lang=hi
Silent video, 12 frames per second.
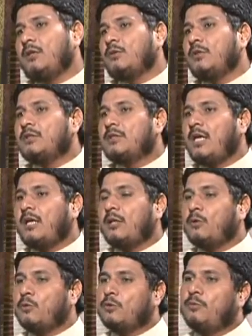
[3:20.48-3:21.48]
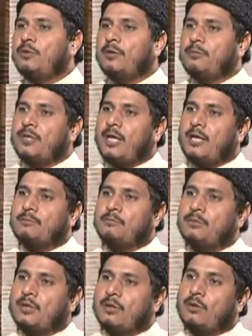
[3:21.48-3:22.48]
तो इंसान ख़ुद भी अपने आप
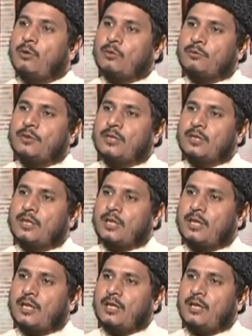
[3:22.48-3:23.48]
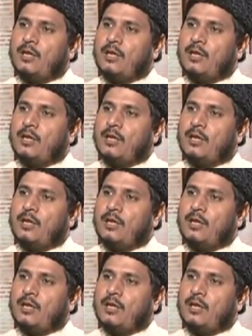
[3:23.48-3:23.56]
में गौर व फिक्र करे